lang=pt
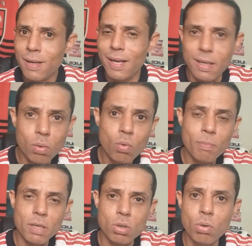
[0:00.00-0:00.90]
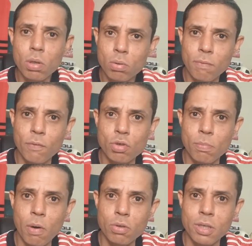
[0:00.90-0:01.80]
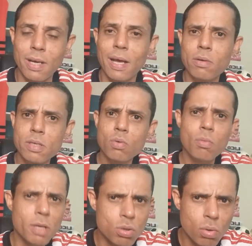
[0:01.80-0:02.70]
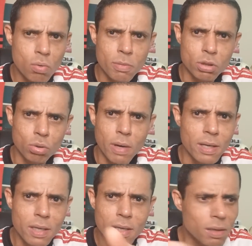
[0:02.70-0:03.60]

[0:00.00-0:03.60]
Ele não começou no futebol chileno, se começou, começou ali,